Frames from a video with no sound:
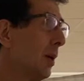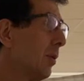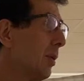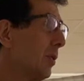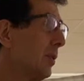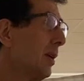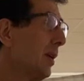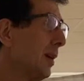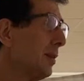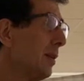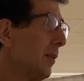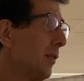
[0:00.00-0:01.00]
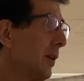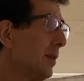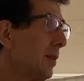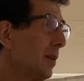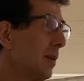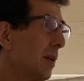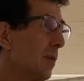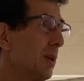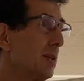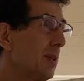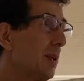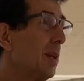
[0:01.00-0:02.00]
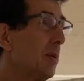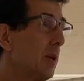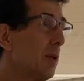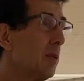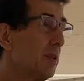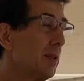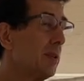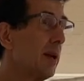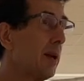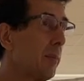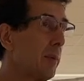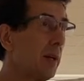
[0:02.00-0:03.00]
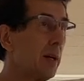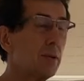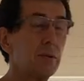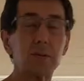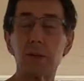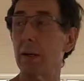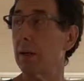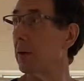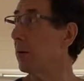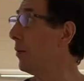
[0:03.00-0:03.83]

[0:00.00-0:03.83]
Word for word: cuando tiene que hacer frente a una serie de virus que se están replicando en sangre.